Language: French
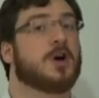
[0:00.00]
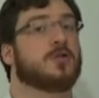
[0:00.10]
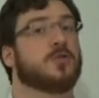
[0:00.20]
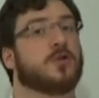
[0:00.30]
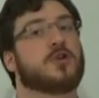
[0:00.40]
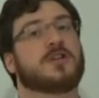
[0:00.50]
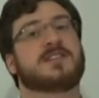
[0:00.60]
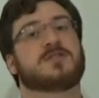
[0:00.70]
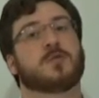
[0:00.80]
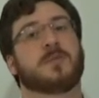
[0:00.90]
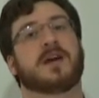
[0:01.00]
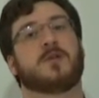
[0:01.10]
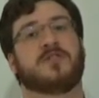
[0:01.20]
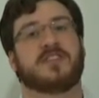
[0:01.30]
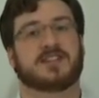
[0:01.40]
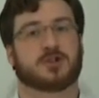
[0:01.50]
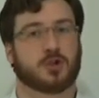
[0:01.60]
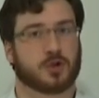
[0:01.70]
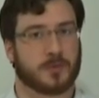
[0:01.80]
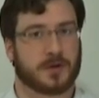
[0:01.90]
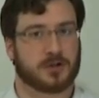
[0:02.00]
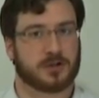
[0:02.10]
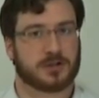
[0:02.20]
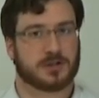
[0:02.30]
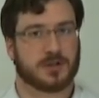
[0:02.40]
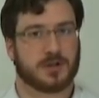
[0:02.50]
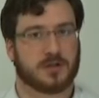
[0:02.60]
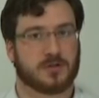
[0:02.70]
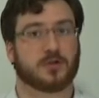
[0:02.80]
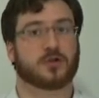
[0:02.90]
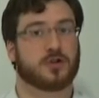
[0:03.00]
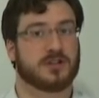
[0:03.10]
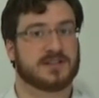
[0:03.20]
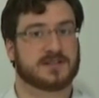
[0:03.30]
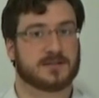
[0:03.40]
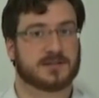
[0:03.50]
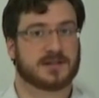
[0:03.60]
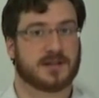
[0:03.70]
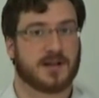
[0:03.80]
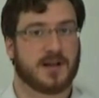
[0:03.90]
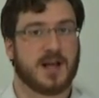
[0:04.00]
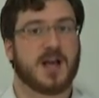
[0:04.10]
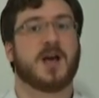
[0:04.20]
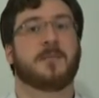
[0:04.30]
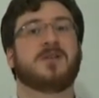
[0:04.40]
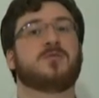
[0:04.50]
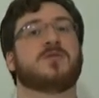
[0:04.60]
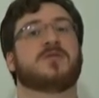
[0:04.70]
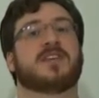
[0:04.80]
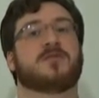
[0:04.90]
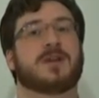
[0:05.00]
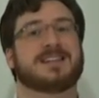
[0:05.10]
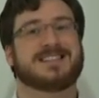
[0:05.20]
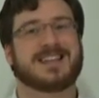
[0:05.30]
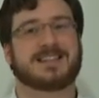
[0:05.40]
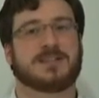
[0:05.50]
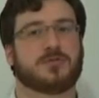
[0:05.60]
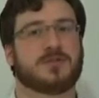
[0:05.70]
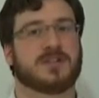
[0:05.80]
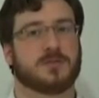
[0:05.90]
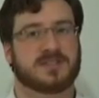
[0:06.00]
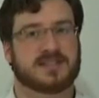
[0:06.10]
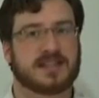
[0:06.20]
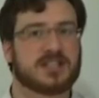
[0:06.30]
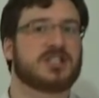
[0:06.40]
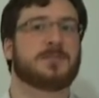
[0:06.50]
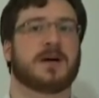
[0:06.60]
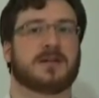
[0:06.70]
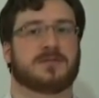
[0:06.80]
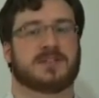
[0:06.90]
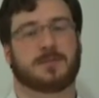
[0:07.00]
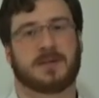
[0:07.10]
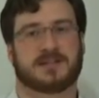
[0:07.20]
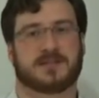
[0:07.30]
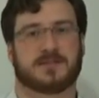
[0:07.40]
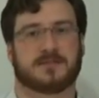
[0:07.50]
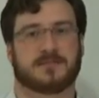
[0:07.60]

Nous reconnaissons bien le visage de notre proche, de notre connaissance, mais nous avons la certitude qu'il ne s'agit pas de cette personne.